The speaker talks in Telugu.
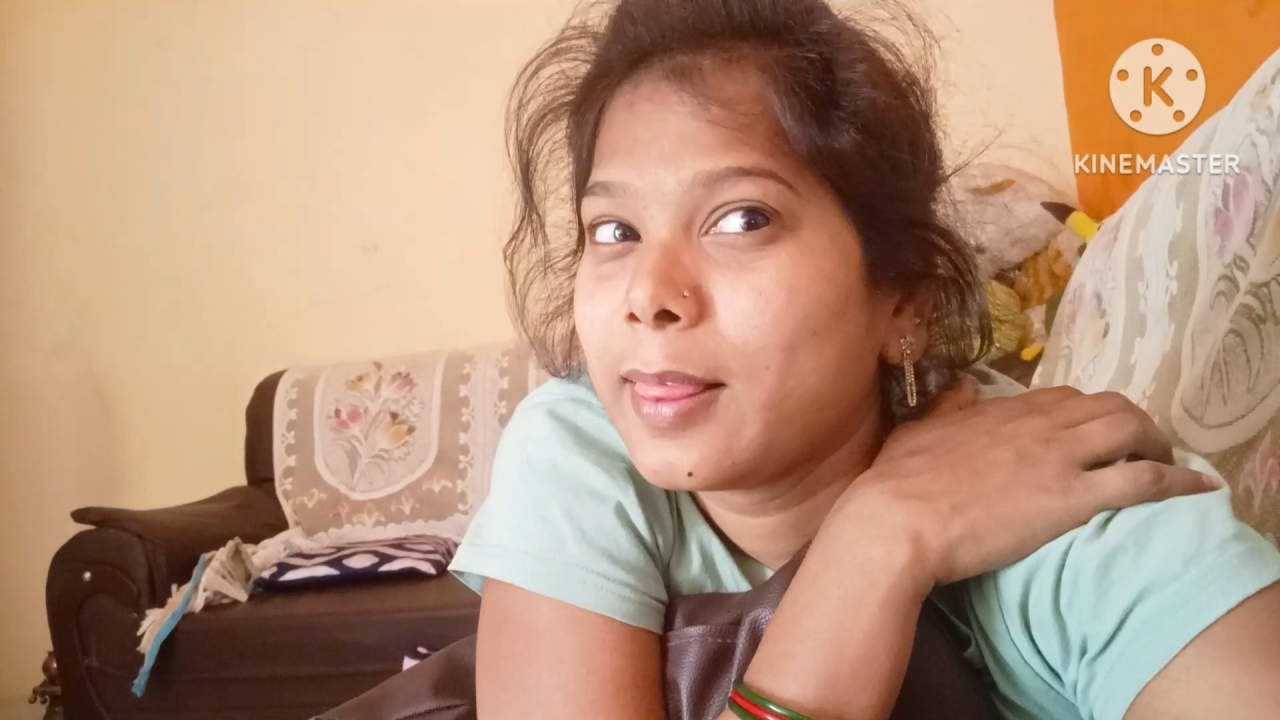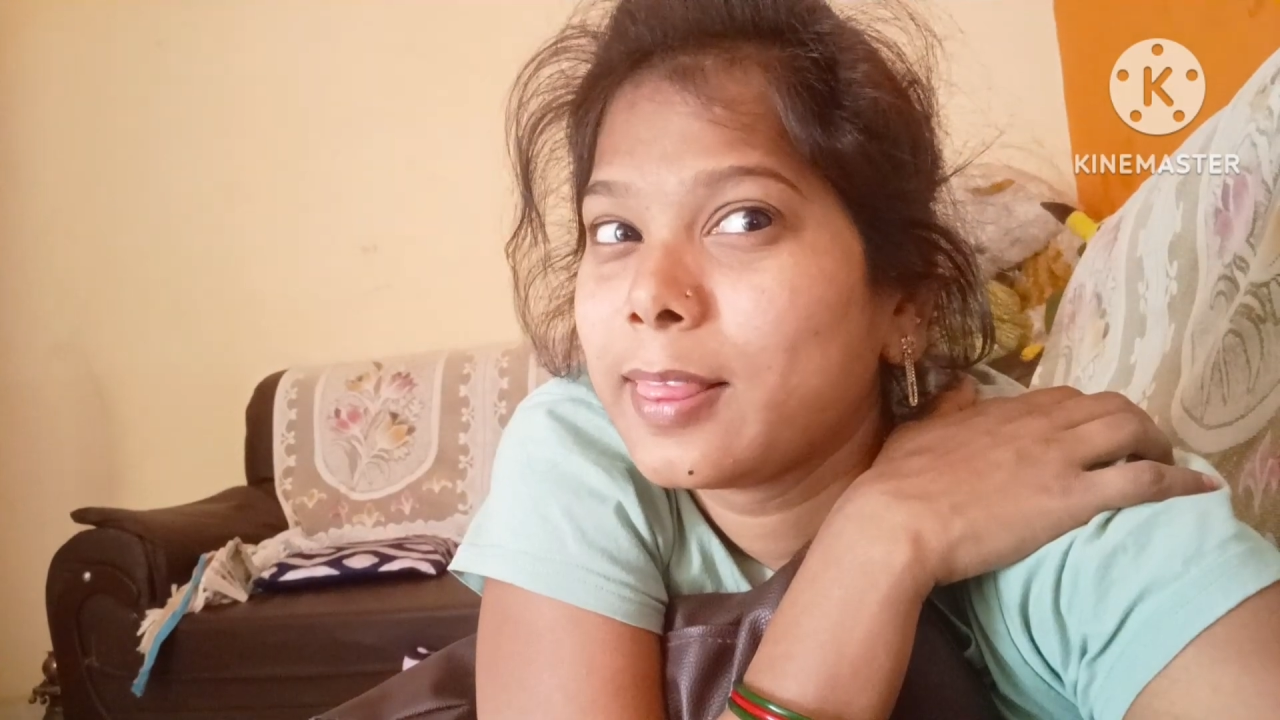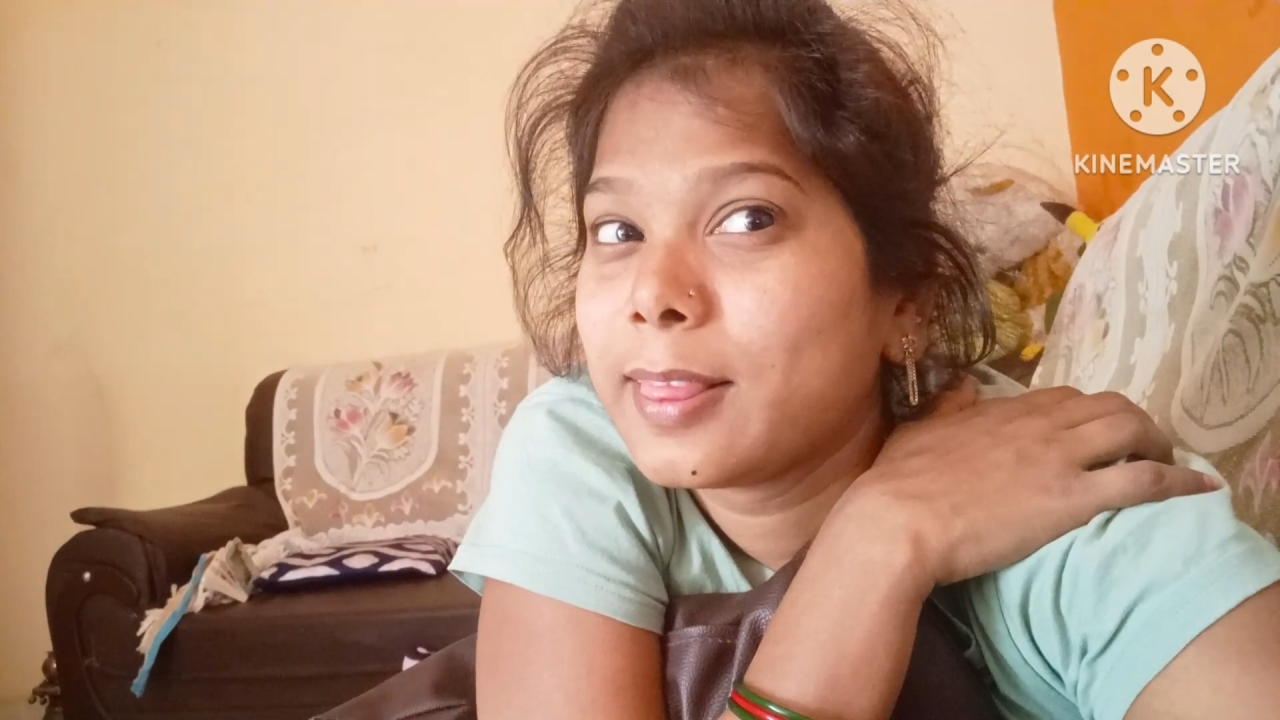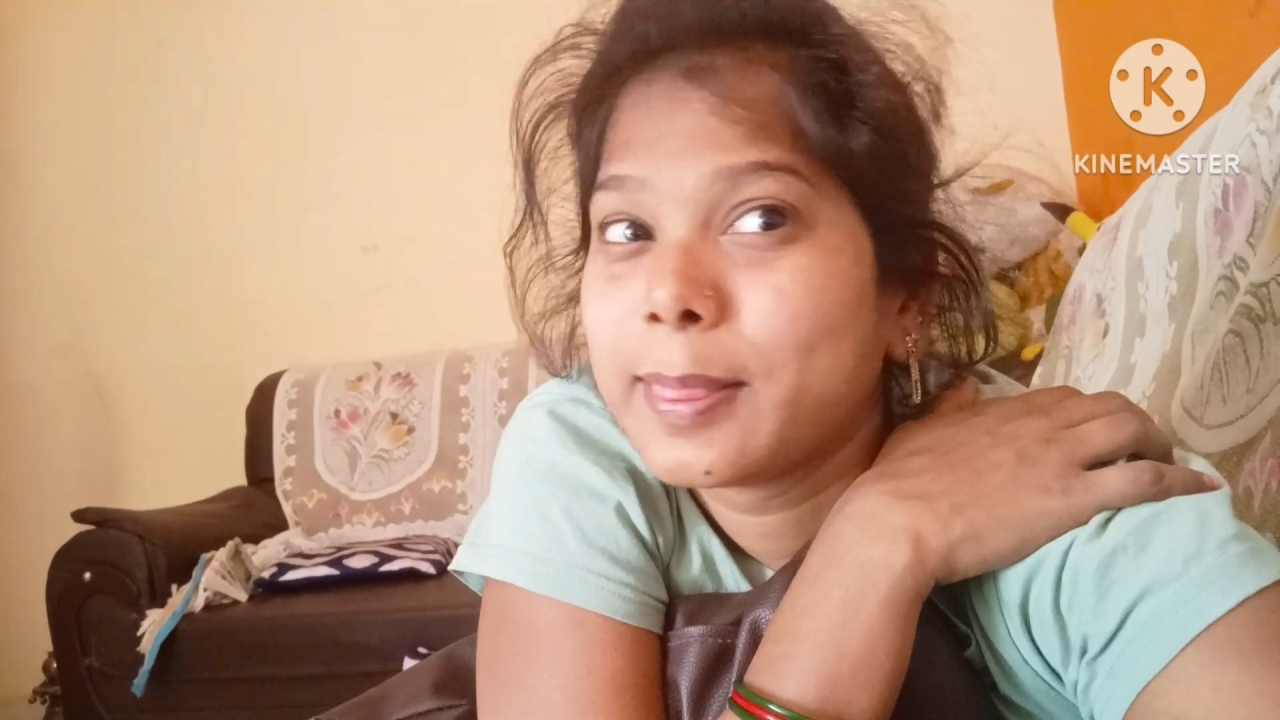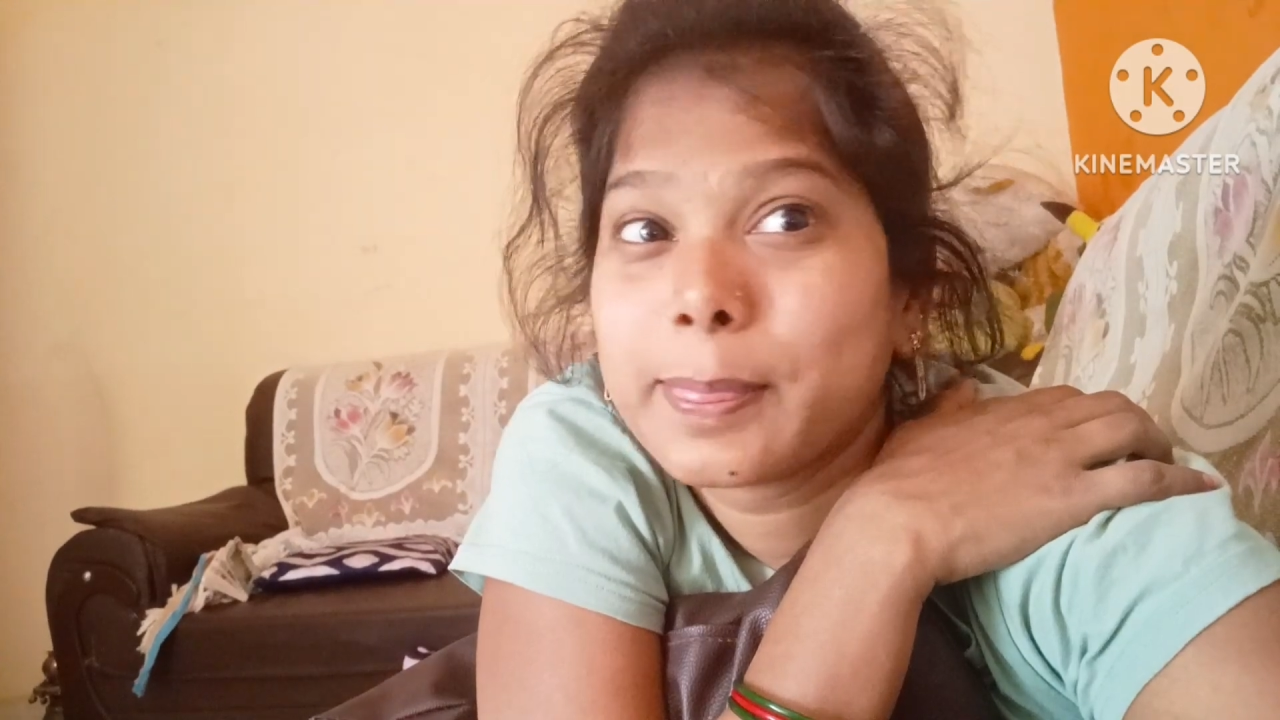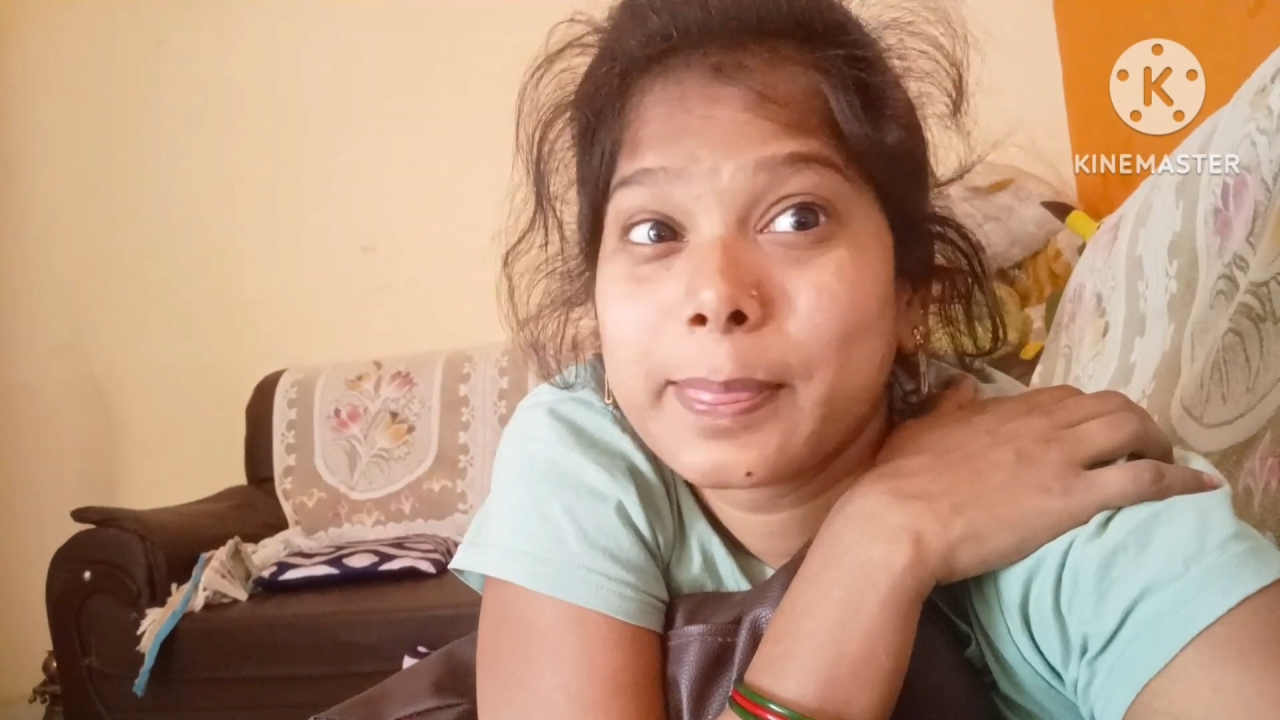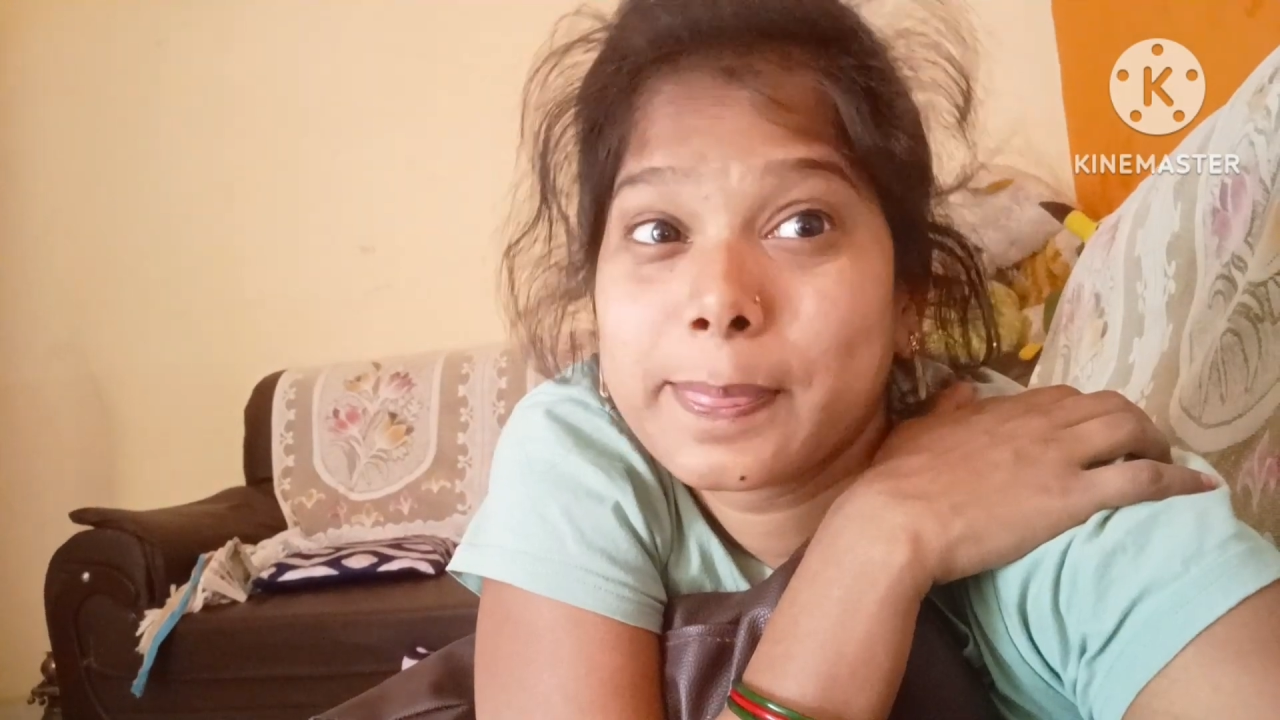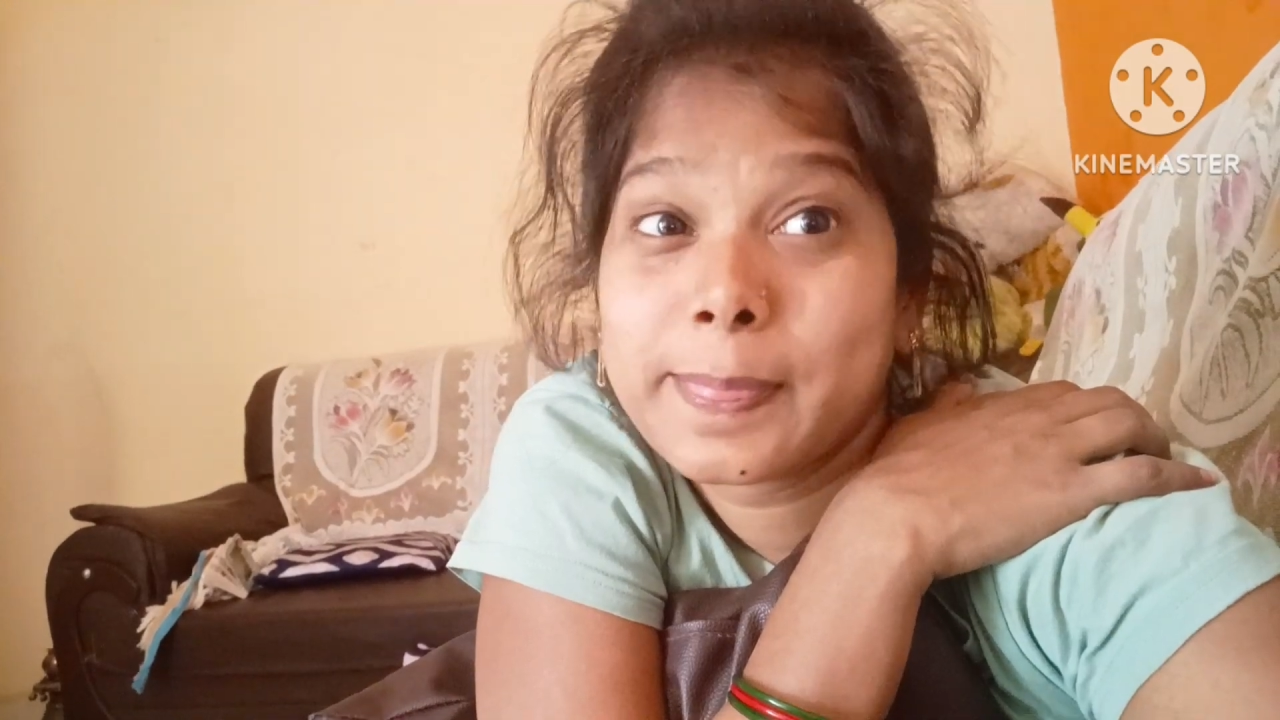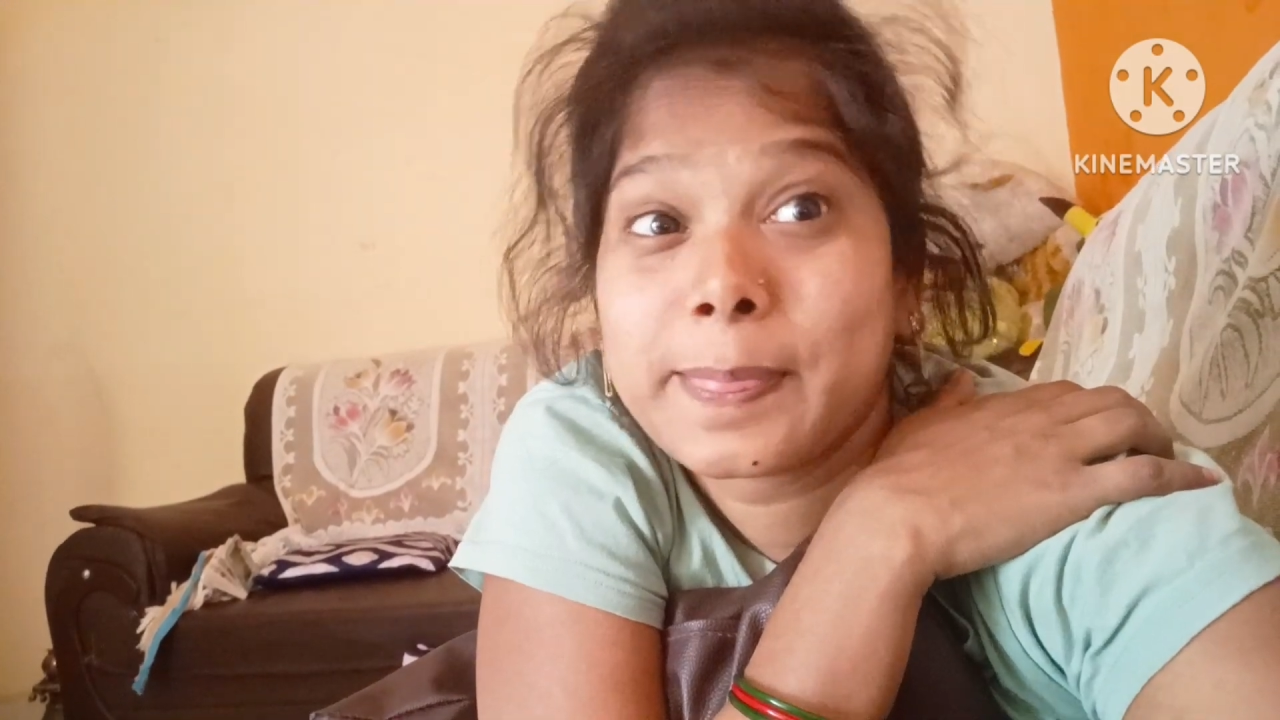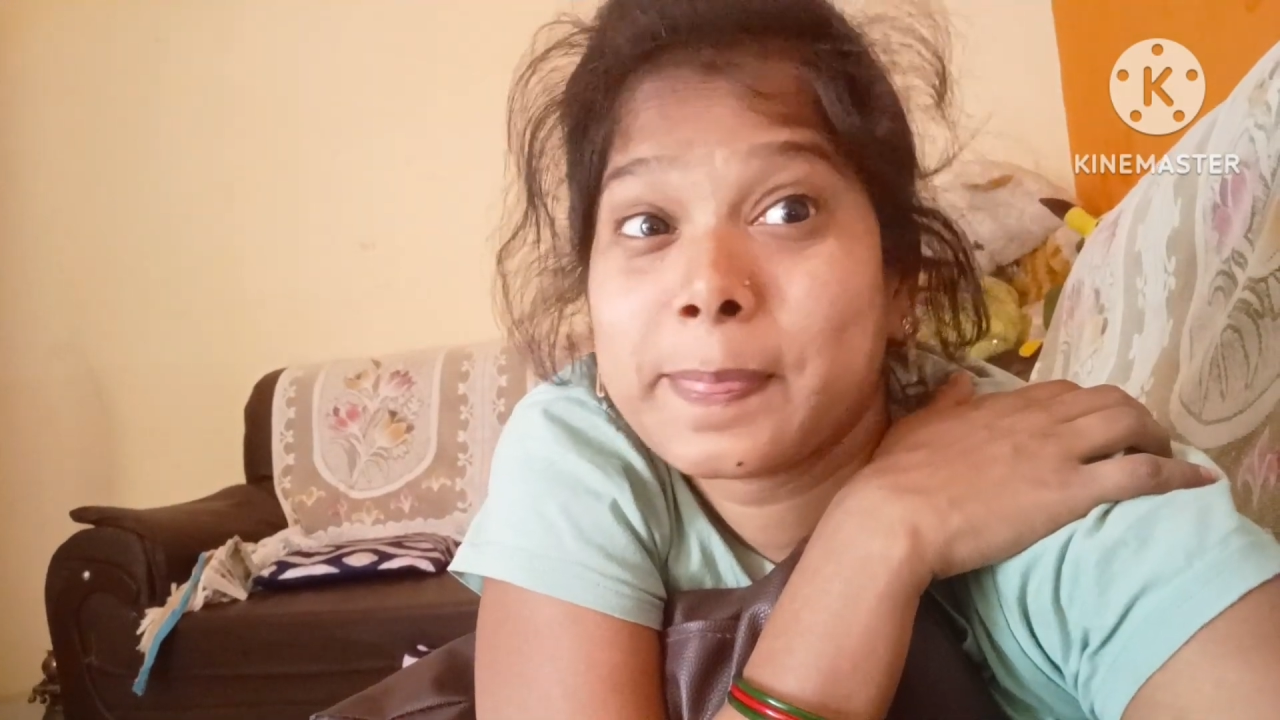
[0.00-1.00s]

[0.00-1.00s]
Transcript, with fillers: అని అంటే హాయ్